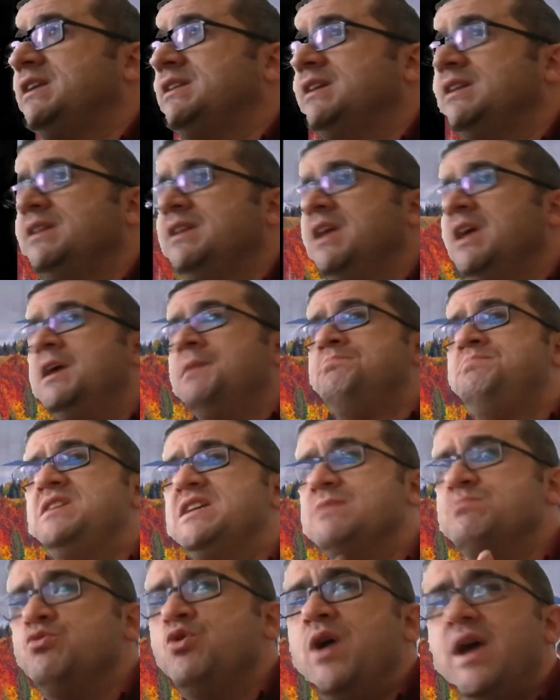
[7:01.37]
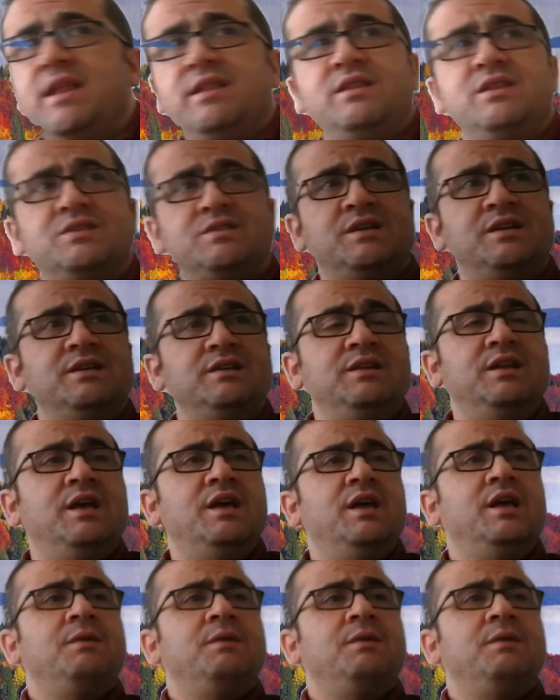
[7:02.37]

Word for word: gidin. Bir mühendisin,